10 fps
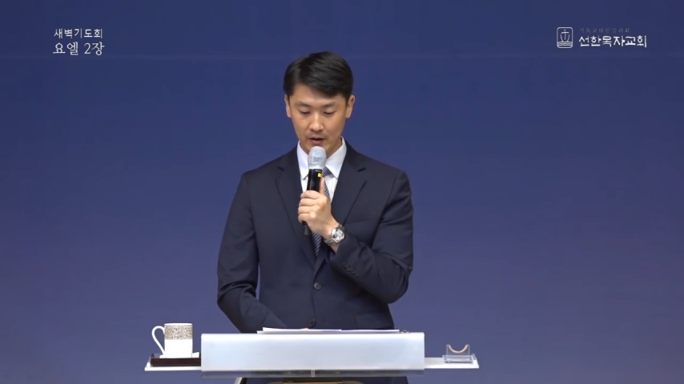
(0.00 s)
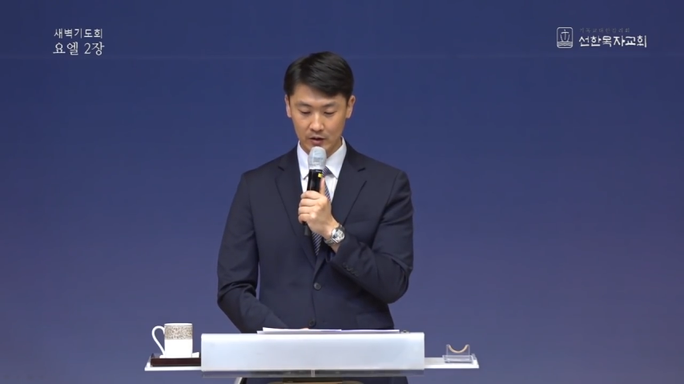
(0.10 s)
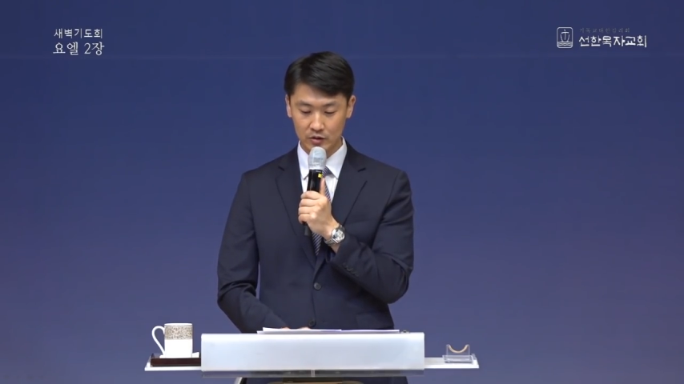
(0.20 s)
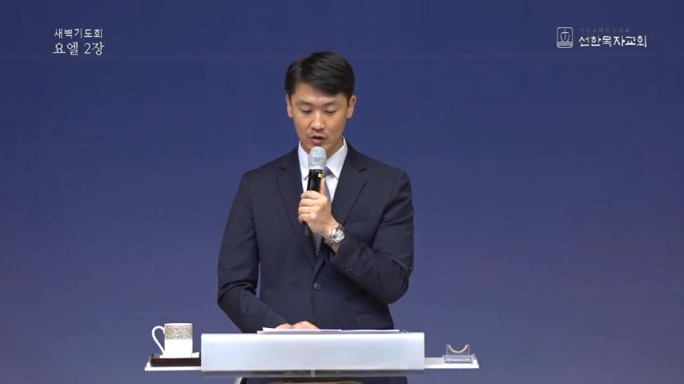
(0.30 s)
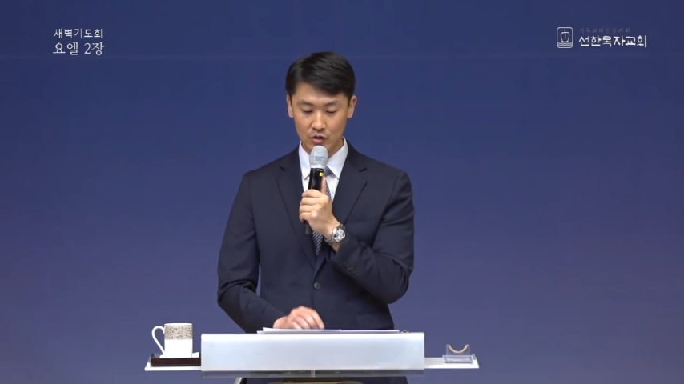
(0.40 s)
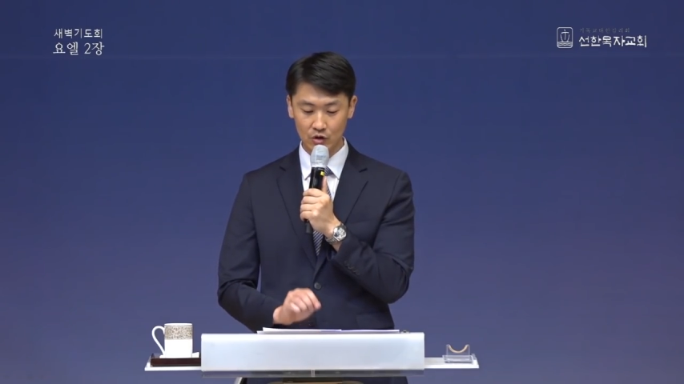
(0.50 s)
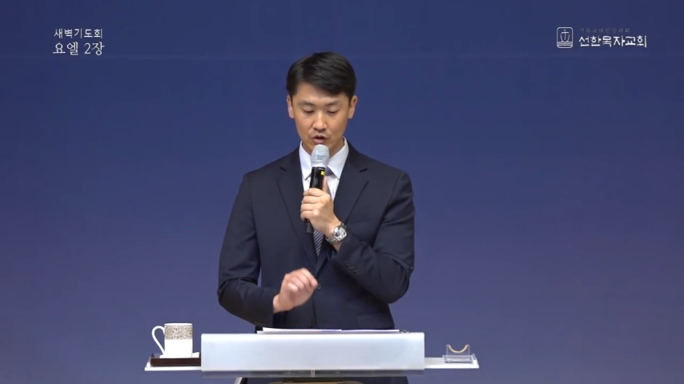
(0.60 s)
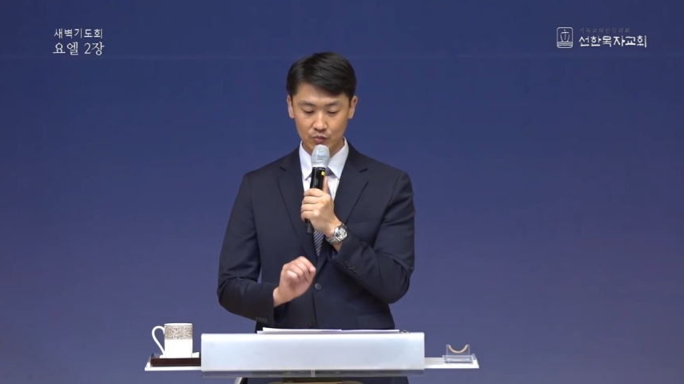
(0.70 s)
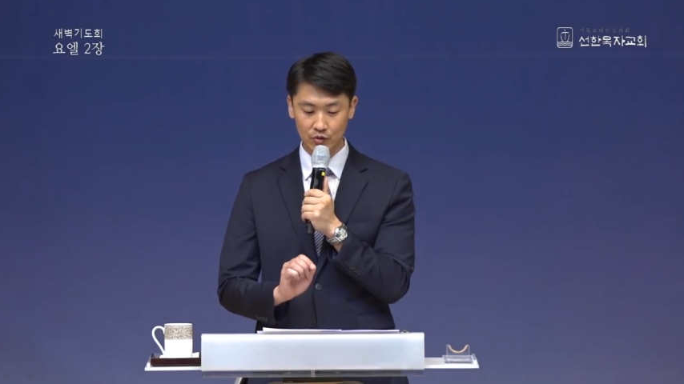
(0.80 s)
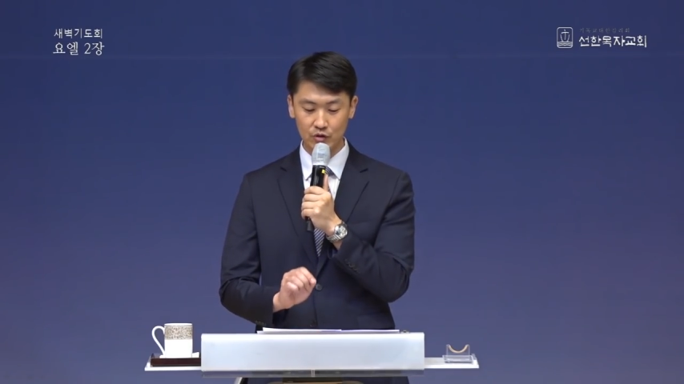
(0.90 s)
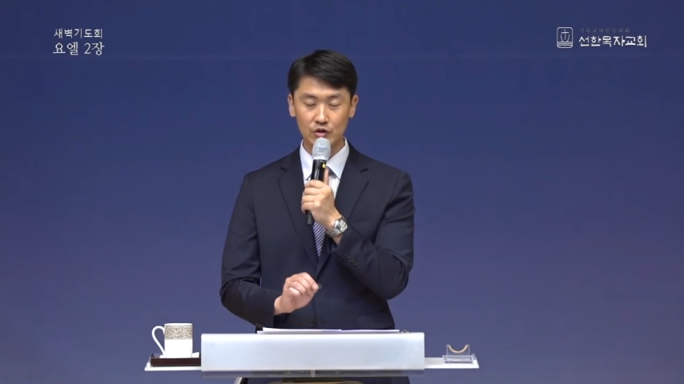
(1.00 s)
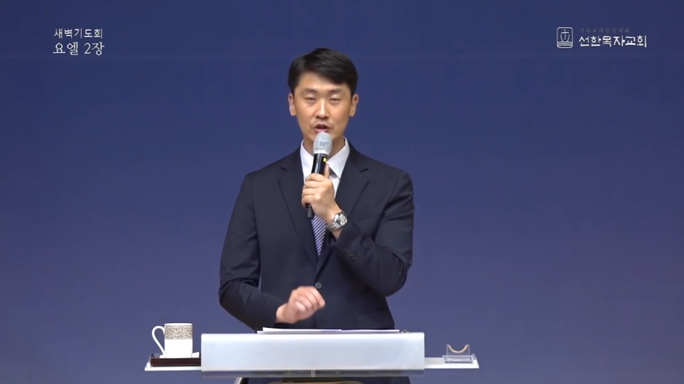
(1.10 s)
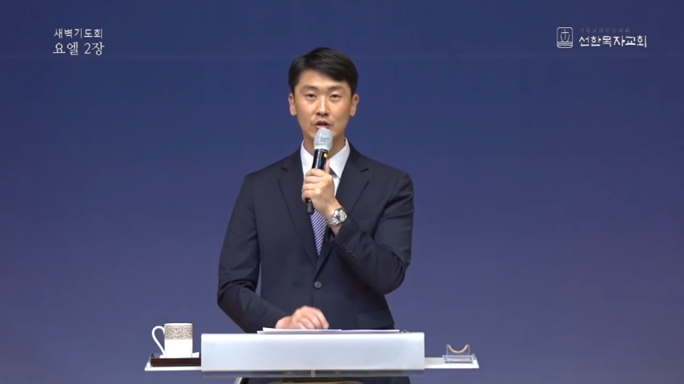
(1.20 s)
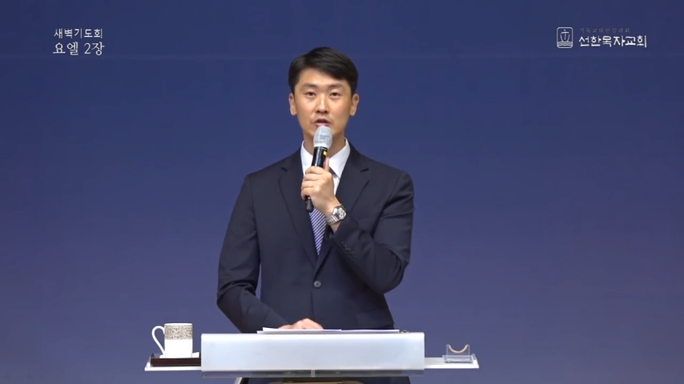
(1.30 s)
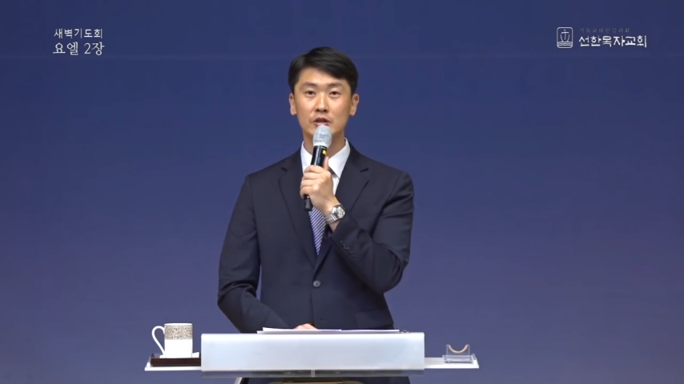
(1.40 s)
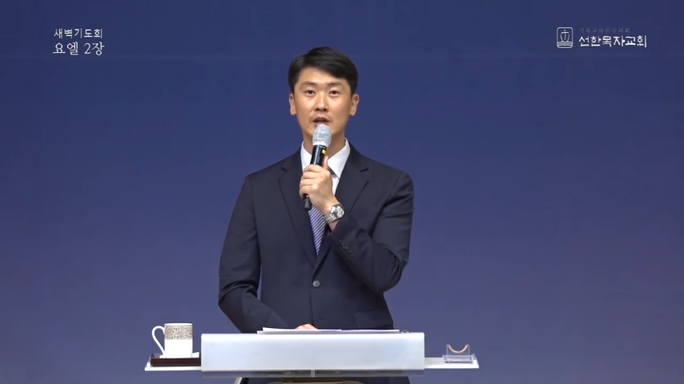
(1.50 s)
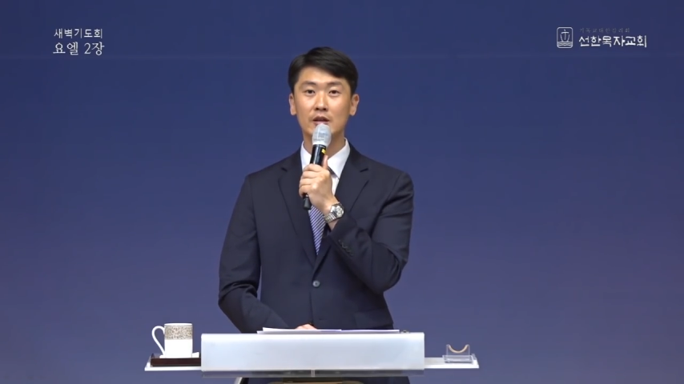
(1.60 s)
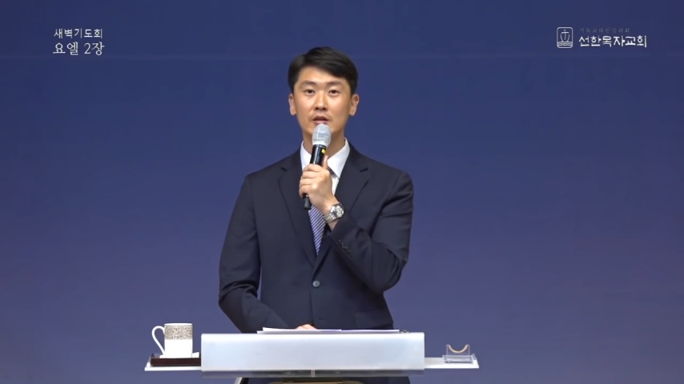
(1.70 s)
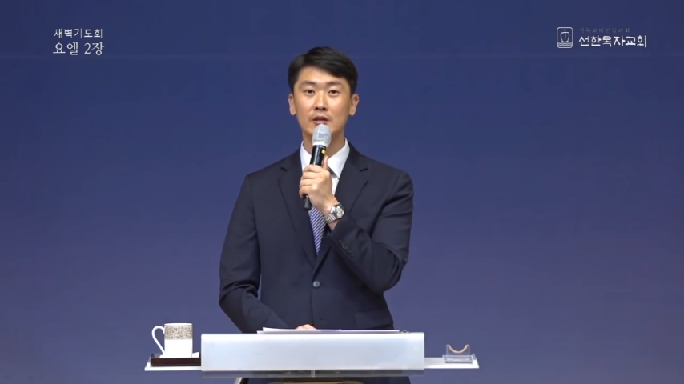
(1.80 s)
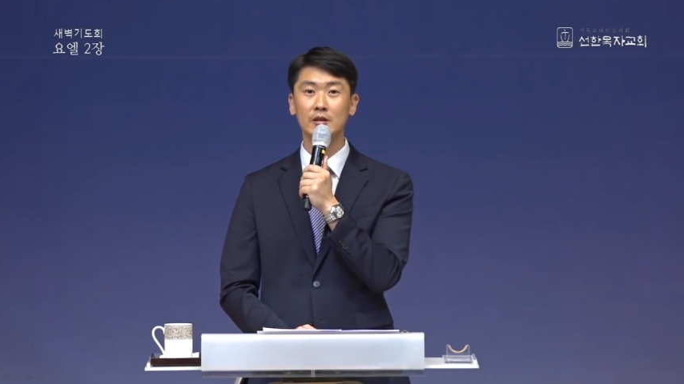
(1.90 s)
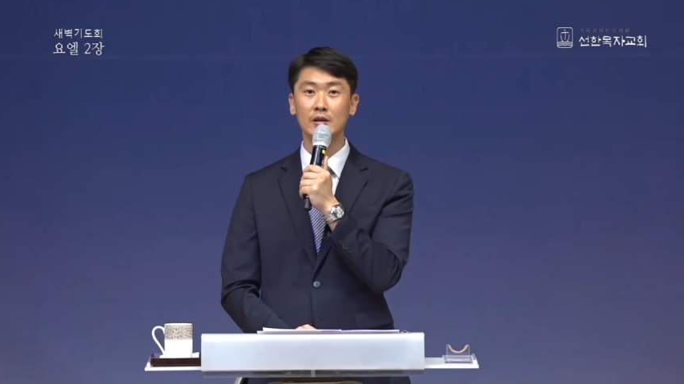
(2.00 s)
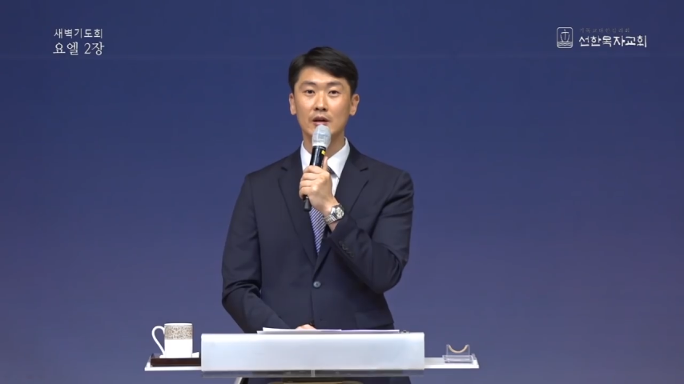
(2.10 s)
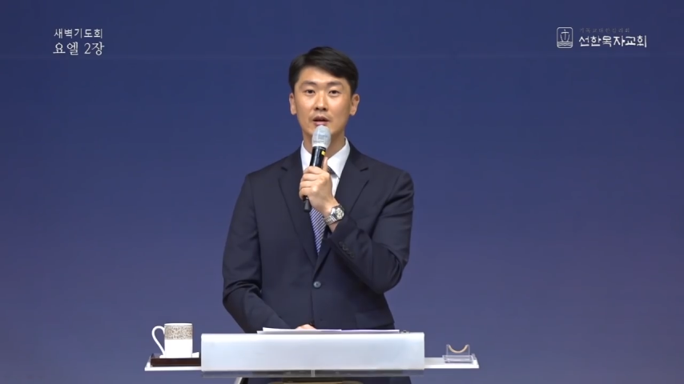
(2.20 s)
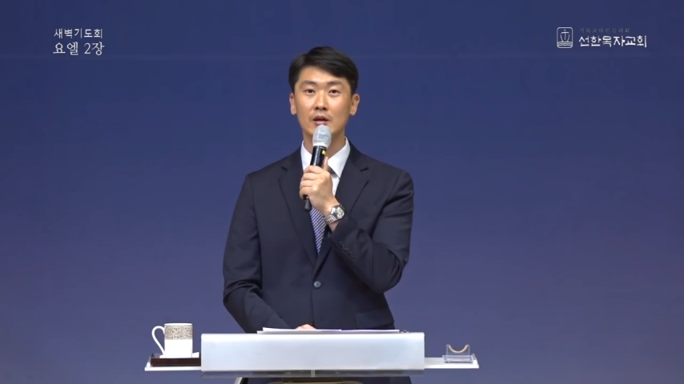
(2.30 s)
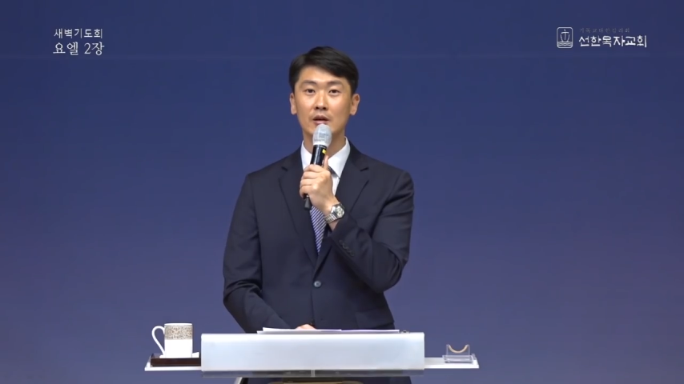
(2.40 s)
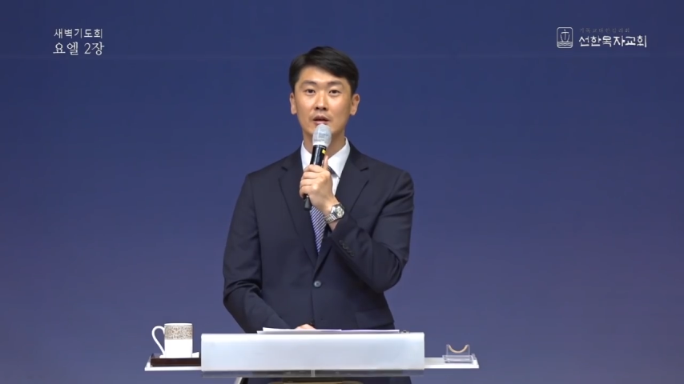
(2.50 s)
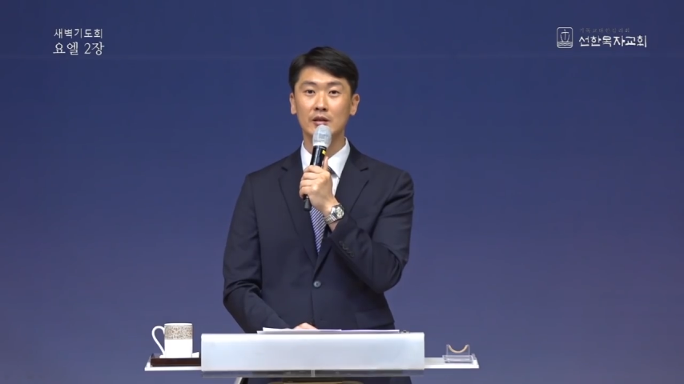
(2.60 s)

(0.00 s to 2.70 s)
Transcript: 성령을 부어 주실 것이라는 아,